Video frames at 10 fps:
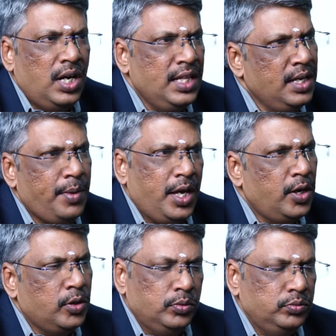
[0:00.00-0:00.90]
அதிகமாக
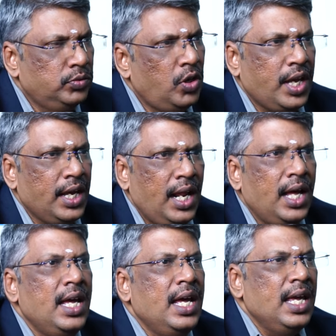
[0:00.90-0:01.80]
இருக்கும் ஓகேங்களா
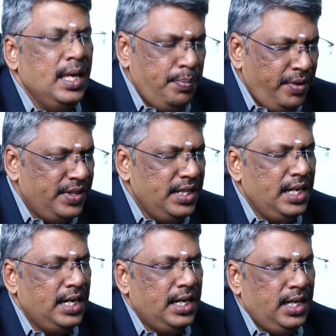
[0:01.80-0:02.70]
இப்போ வந்து
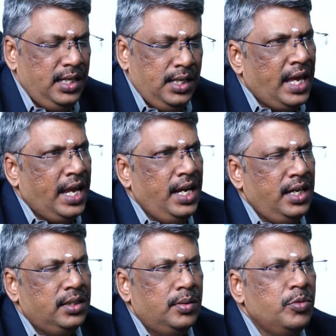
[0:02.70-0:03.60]
என்னென்னா எகெயின்
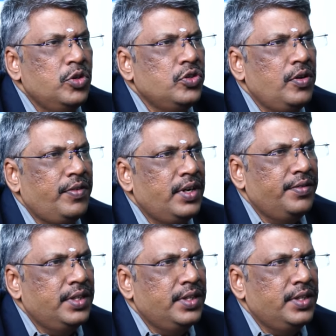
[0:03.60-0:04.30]
மியூச்சுவல் ஃபண்ட்